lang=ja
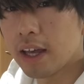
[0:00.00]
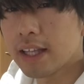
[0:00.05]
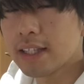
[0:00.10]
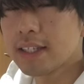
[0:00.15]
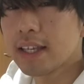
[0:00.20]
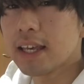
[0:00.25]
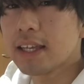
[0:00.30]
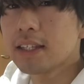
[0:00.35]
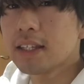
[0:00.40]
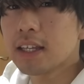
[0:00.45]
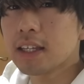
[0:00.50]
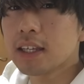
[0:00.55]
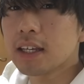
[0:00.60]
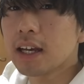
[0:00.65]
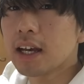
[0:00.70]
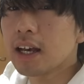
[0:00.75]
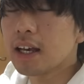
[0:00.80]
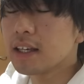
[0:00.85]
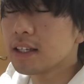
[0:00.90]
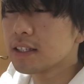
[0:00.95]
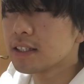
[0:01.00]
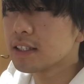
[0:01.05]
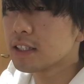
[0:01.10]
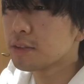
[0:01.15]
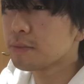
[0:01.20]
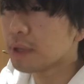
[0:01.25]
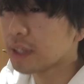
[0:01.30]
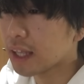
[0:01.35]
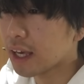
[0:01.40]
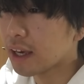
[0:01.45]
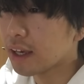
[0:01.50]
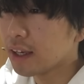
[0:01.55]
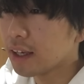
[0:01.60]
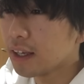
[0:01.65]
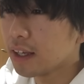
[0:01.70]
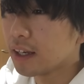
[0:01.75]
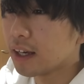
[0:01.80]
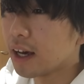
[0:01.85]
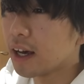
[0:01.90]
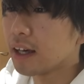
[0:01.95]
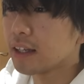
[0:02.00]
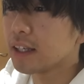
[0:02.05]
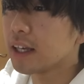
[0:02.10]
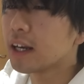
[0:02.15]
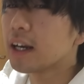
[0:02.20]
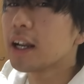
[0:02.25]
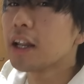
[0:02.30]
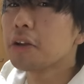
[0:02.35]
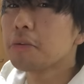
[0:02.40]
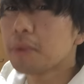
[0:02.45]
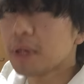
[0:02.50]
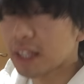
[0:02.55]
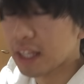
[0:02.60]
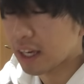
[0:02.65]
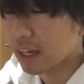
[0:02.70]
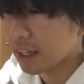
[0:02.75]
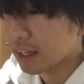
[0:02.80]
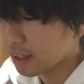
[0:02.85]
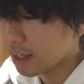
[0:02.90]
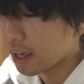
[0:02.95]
えー、全員敵が死ぬまであやられるまで、